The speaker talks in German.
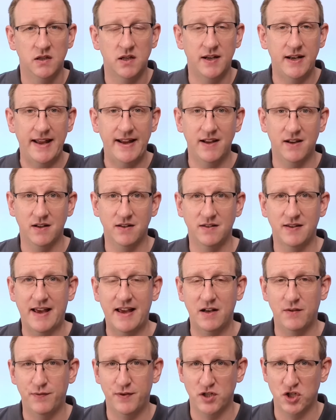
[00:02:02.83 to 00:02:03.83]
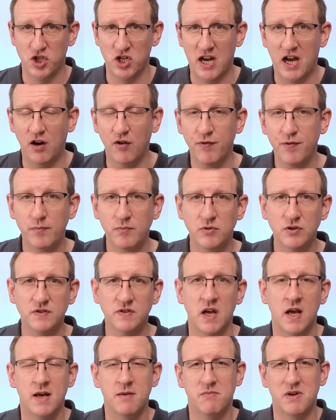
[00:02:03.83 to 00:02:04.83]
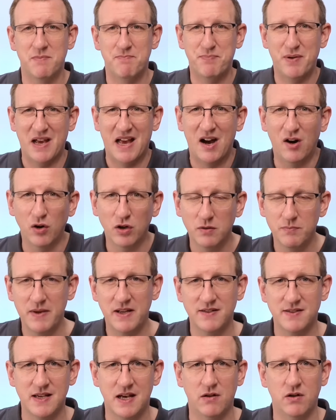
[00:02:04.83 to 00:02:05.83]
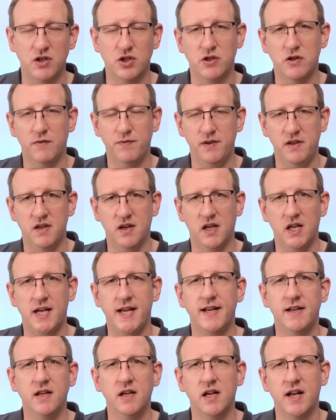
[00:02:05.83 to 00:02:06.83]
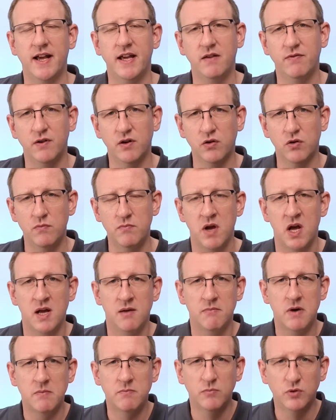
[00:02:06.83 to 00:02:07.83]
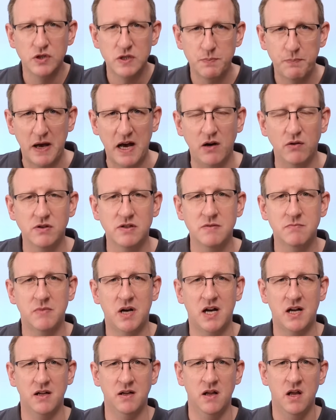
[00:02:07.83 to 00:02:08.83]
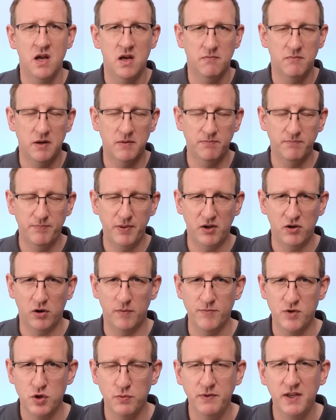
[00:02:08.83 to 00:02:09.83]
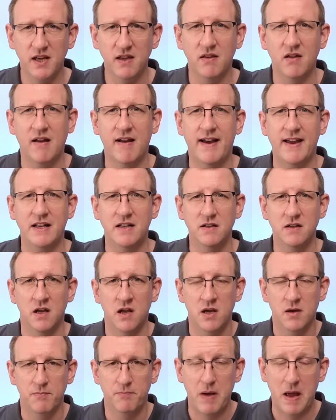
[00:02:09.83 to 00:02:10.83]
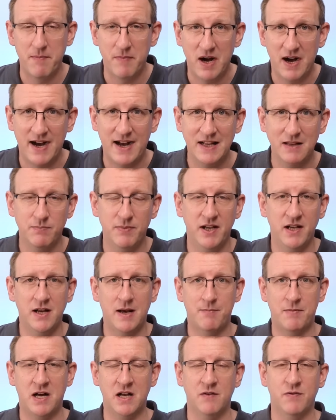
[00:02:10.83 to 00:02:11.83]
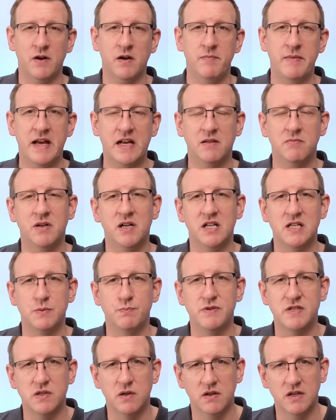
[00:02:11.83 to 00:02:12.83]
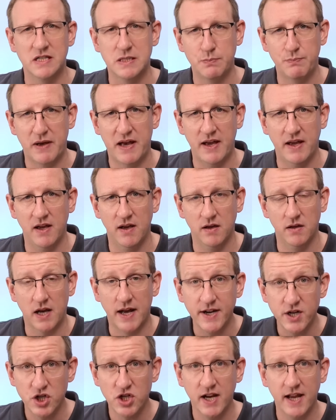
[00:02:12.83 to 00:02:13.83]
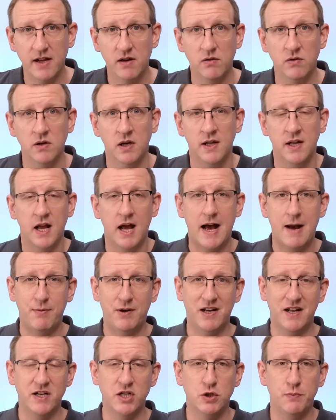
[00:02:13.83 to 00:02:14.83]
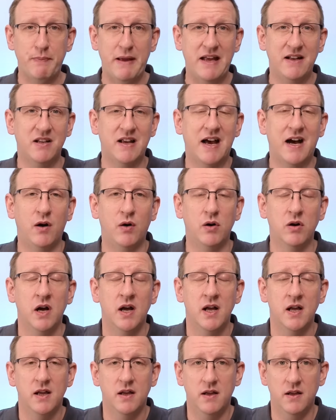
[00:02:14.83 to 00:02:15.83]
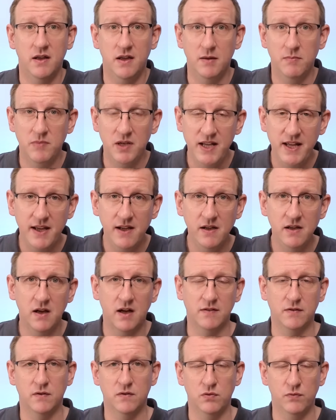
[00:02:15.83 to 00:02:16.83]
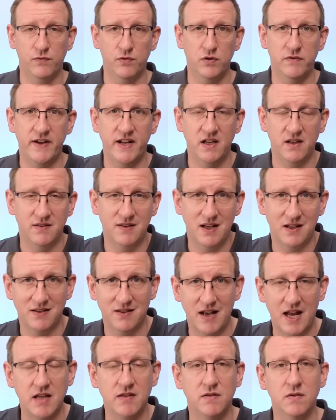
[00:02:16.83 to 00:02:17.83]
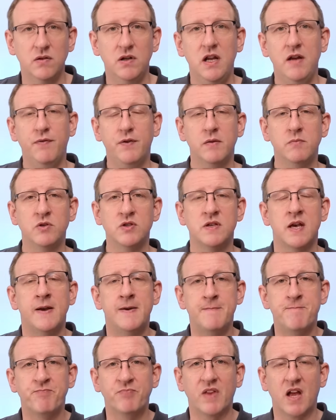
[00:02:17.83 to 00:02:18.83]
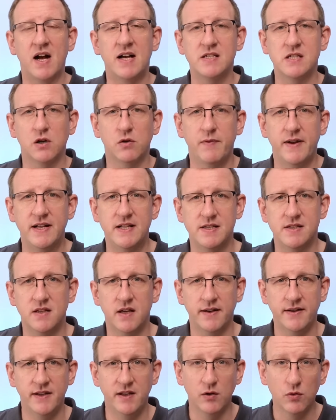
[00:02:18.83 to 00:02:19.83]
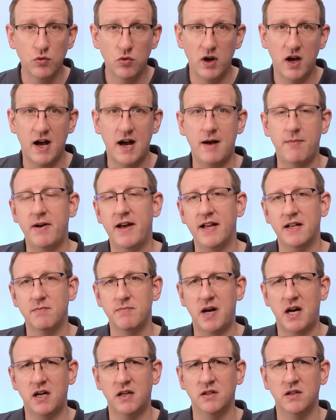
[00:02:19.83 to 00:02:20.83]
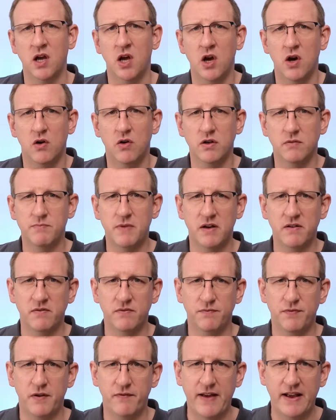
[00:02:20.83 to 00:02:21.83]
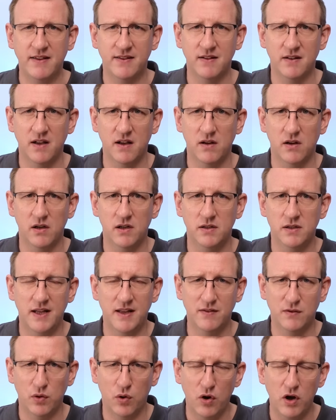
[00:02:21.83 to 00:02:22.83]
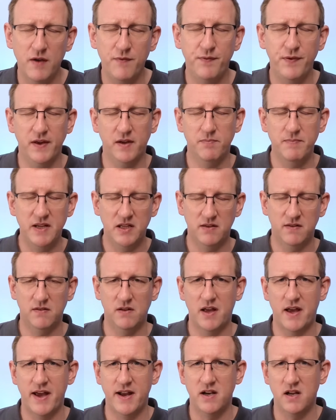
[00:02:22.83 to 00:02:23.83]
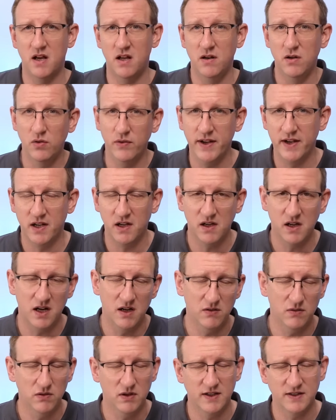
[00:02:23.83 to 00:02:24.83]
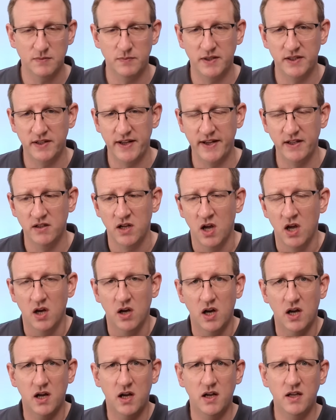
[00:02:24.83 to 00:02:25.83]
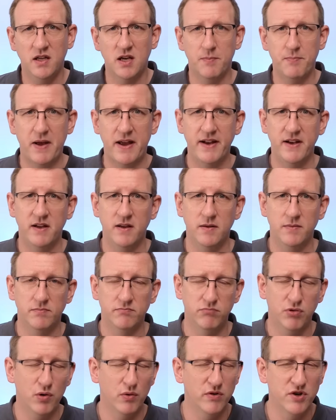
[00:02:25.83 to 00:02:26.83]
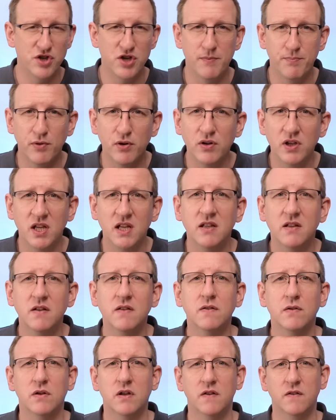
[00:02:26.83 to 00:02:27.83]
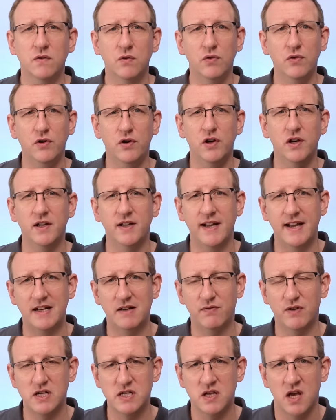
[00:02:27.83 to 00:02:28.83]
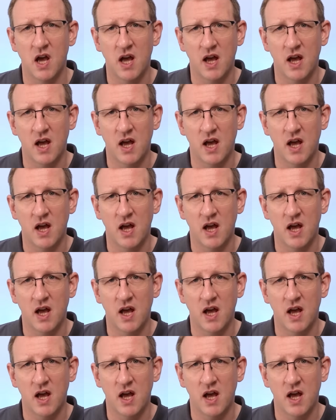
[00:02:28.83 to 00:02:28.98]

dann längere Zeit verschnaufen muss. Man braucht mehr Sauerstoff, ich erkläre Ihnen gleich warum. Man muss Pausen machen, man bekommt Schwierigkeiten beim Atmen. Am Anfang merkt man das besonders bei Anstrengungen, aber dann später auch äh, im Liegen, also sowohl wenn das Herz Leistung liefern muss, als auch wenn es dann die Ruhearbeit macht. Und man verwechselt äh, es häufig mit einer Lungenerkrankung, dass man denkt, äh, ich habe eine chronische Bronchitis oder so irgendetwas.